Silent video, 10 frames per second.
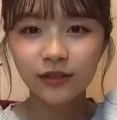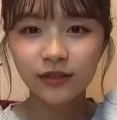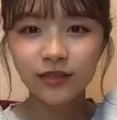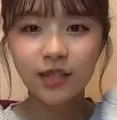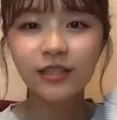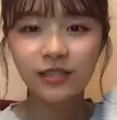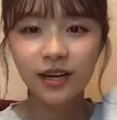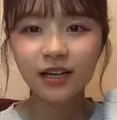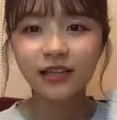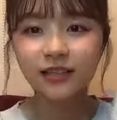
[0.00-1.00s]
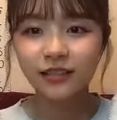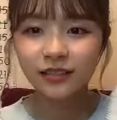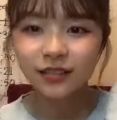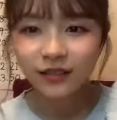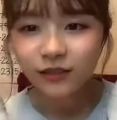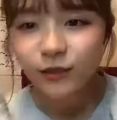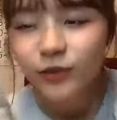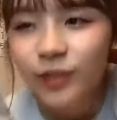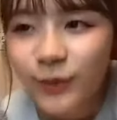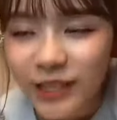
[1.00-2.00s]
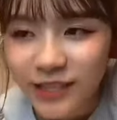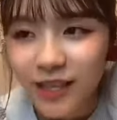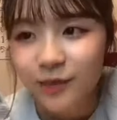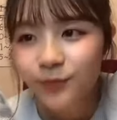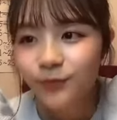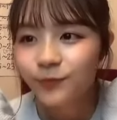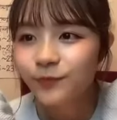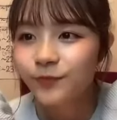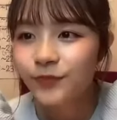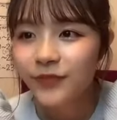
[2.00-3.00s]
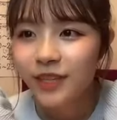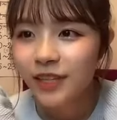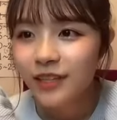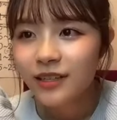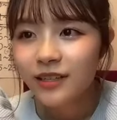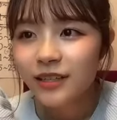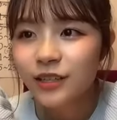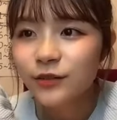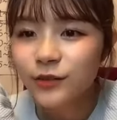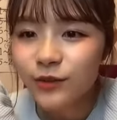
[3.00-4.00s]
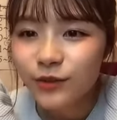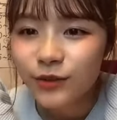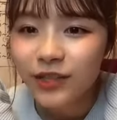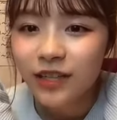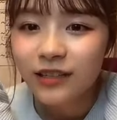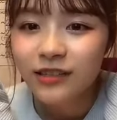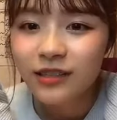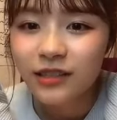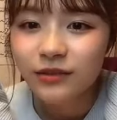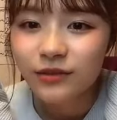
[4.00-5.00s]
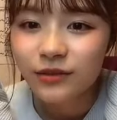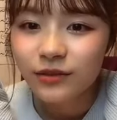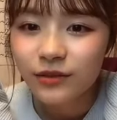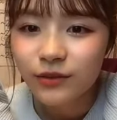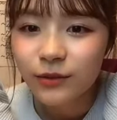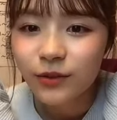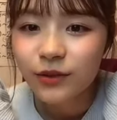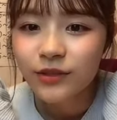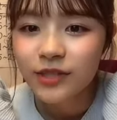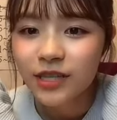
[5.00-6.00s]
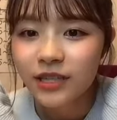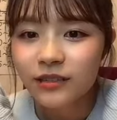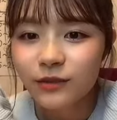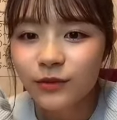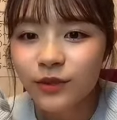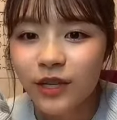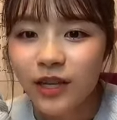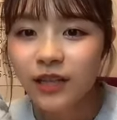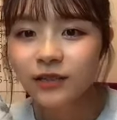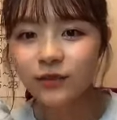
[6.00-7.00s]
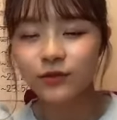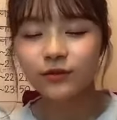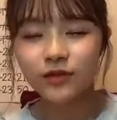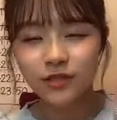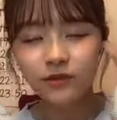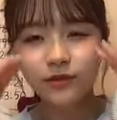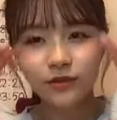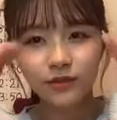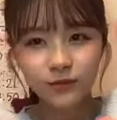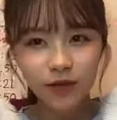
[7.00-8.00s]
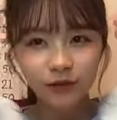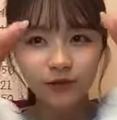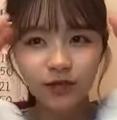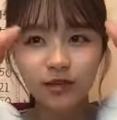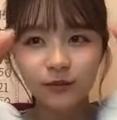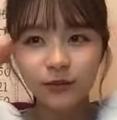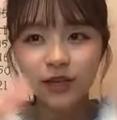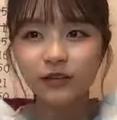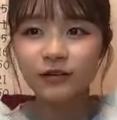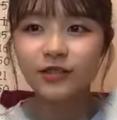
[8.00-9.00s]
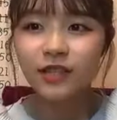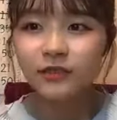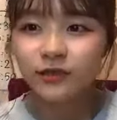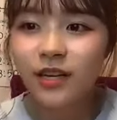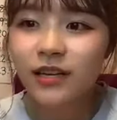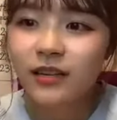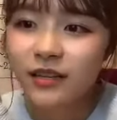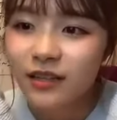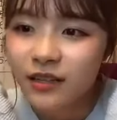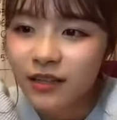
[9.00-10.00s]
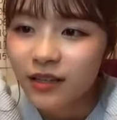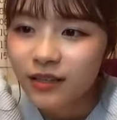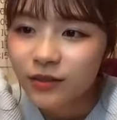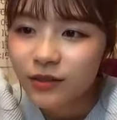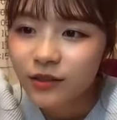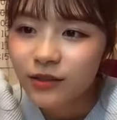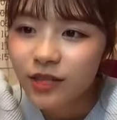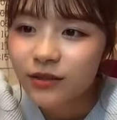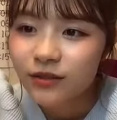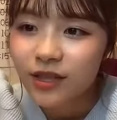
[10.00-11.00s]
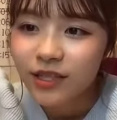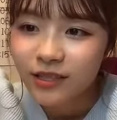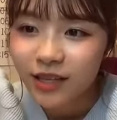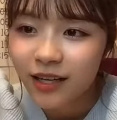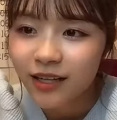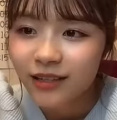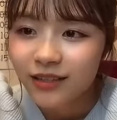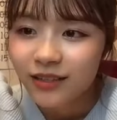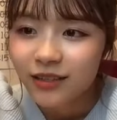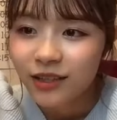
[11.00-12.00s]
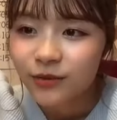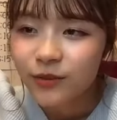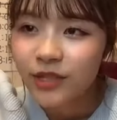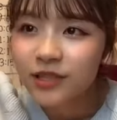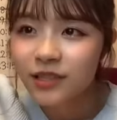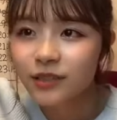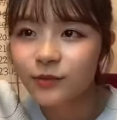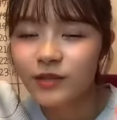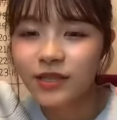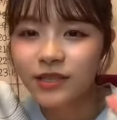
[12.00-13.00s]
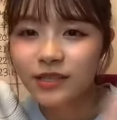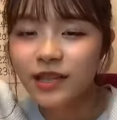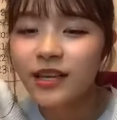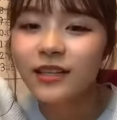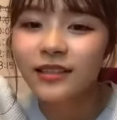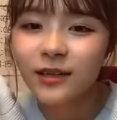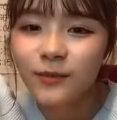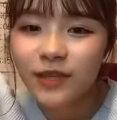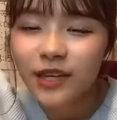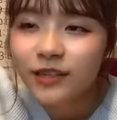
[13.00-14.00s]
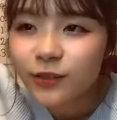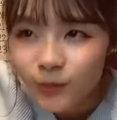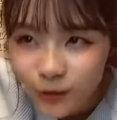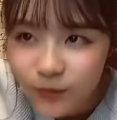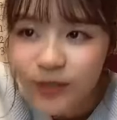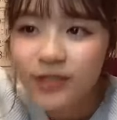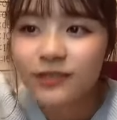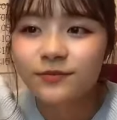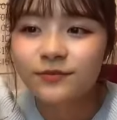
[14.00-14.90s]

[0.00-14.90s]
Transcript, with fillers: ゼリーが届きました昨日届いたんですけど高級ゼリーとあとその白いクマのお皿もゲットしたのでそれをセットで明日あの皆さんにお見せして食べたいと思います